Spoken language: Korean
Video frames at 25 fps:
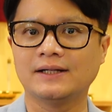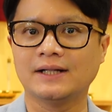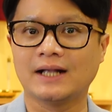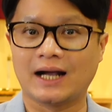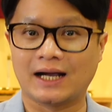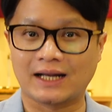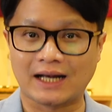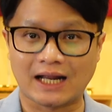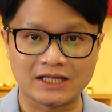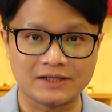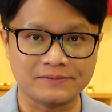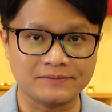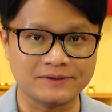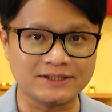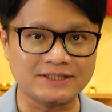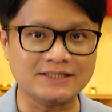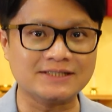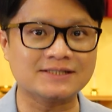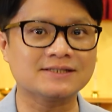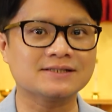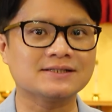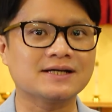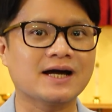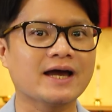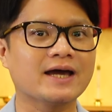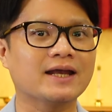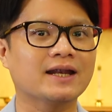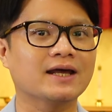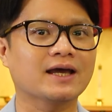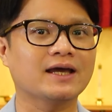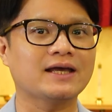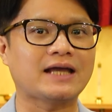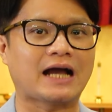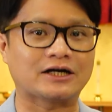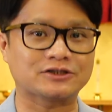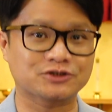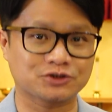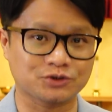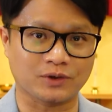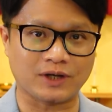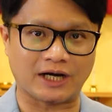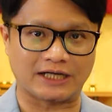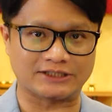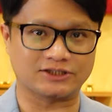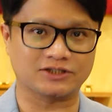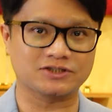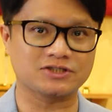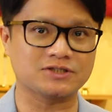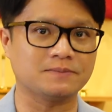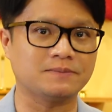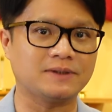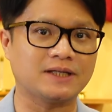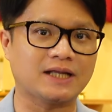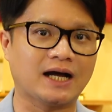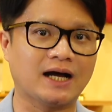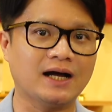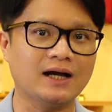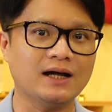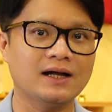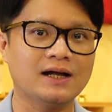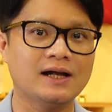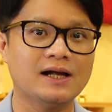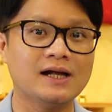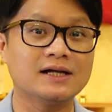하나님은 이스라엘에게 약속하셨습니다.